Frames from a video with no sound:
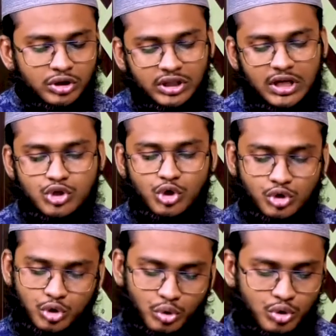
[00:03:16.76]
সত্যিকার
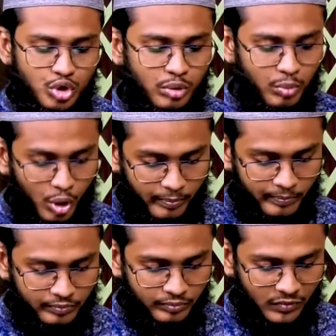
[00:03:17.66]
সংশোধন সম্ভব
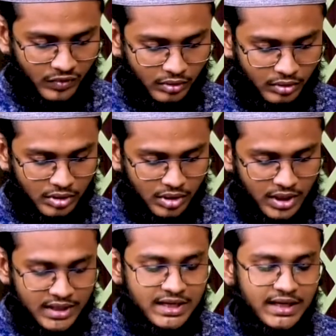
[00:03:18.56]

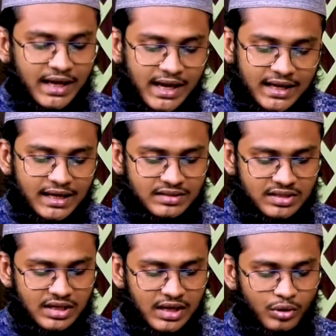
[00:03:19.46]
ঠিক এই
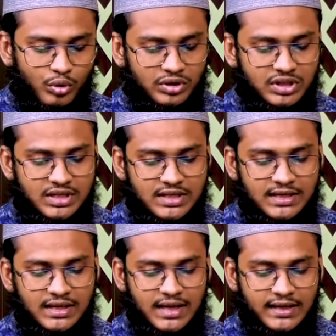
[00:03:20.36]
কাজটি করতে
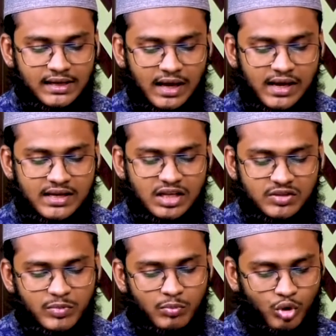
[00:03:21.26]
চেয়েছেন লেখিকা
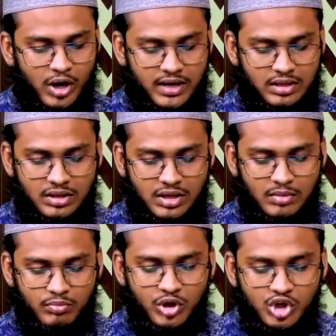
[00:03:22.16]
ইয়াসমিন মোগাহেদ
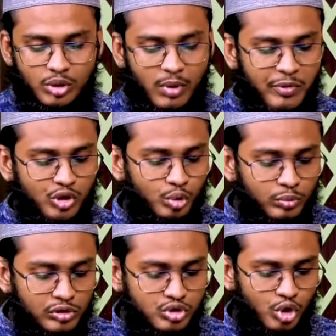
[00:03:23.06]
বিশ্বব্যাপী
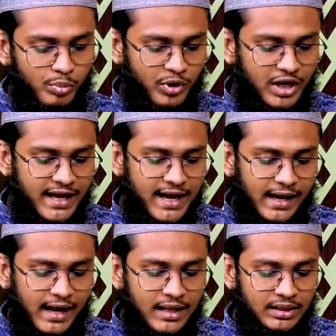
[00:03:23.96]
তুমুল জনপ্রিয়
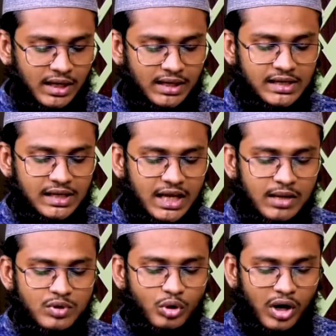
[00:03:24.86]
লেখিকা তার
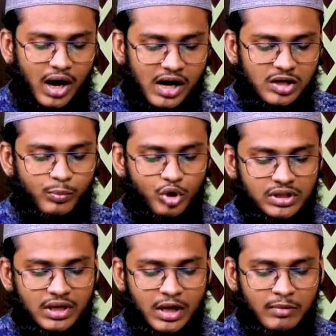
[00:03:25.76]
রিক্লেম ইউর হার্ট
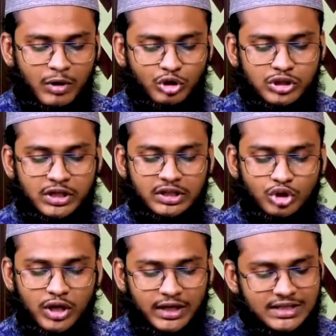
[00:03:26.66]
বইতে মানুষের
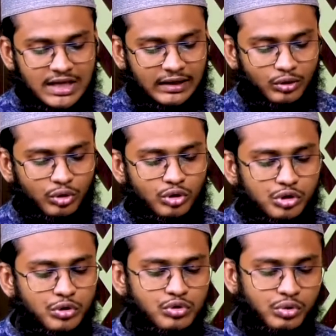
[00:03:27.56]
হৃদয়কে জাগানোর
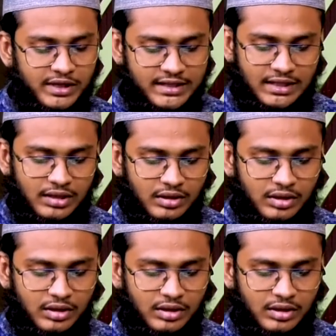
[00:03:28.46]
রসদ জুগিয়েছেন